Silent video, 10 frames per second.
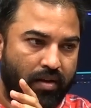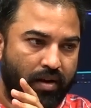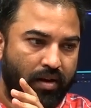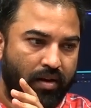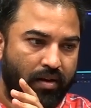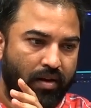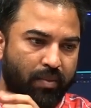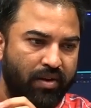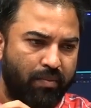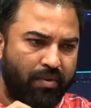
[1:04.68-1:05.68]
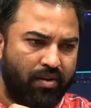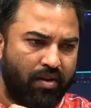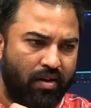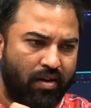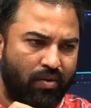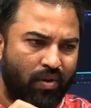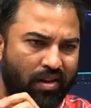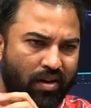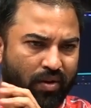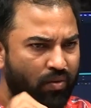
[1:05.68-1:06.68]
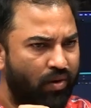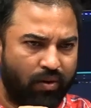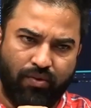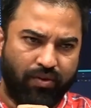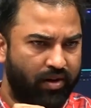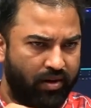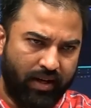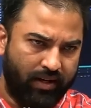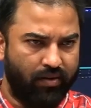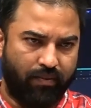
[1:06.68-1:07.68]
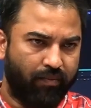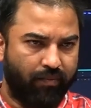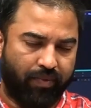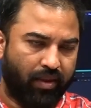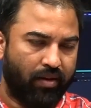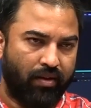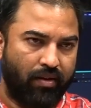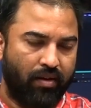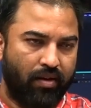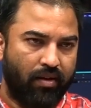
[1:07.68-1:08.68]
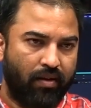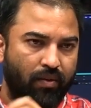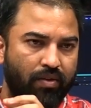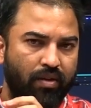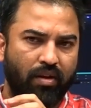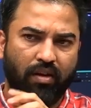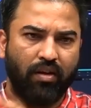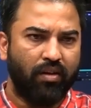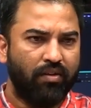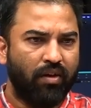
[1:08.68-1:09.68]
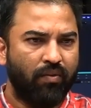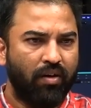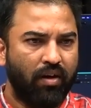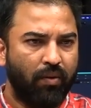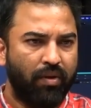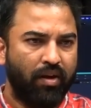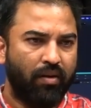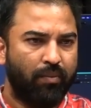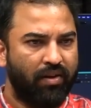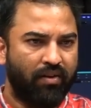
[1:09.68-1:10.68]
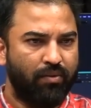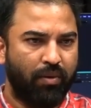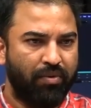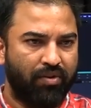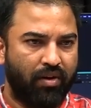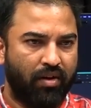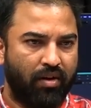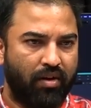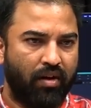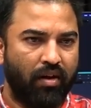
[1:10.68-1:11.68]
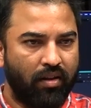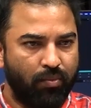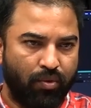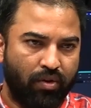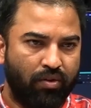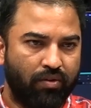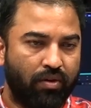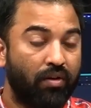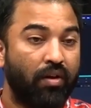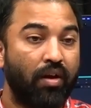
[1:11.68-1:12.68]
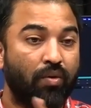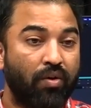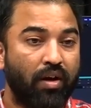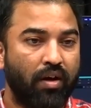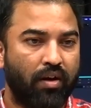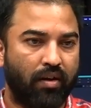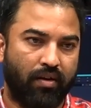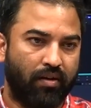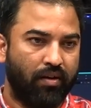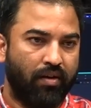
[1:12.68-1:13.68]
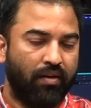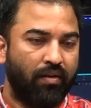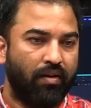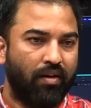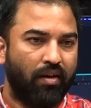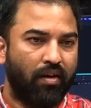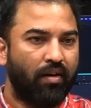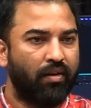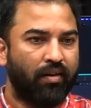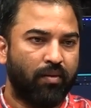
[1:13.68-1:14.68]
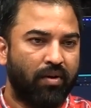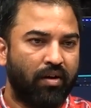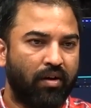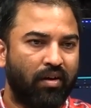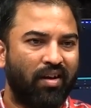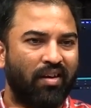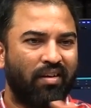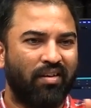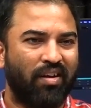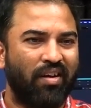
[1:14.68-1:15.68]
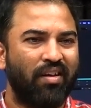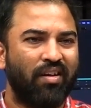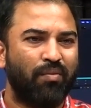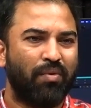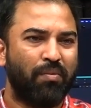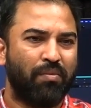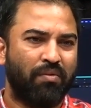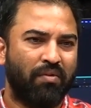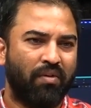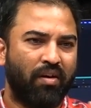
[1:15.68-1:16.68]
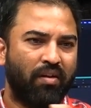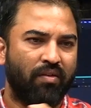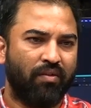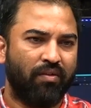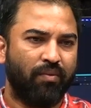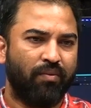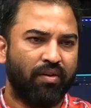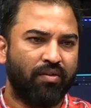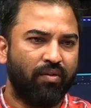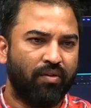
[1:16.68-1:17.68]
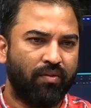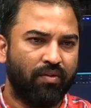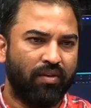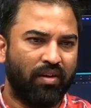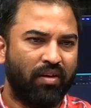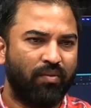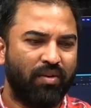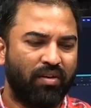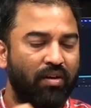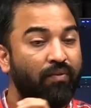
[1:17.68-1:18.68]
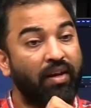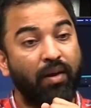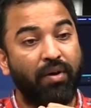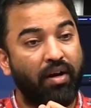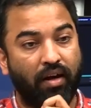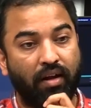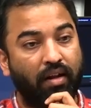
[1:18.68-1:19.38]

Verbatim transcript: కళ్యాణ్ గారు డబ్బింగ్ చెప్పేసి ట్వెల్వ్ థర్టీకి వన్కి వచ్చారండి నైట్ వస్తే ఏది జనం ఉండాలి వెళ్ళిపోయారా పాసులు ఇచ్చి పంపించారంట లేదని పోలీసులు వచ్చారు ఏ కొట్టారేంటి అంటే ఇద్దరికి బర్త్డే అండి ఏంటి పాపం వాళ్ళు ఏదో ఫంక్షన్ కోసం వస్తే ఏంటి మీరు అని ఫీల్ అయిపోయాడండి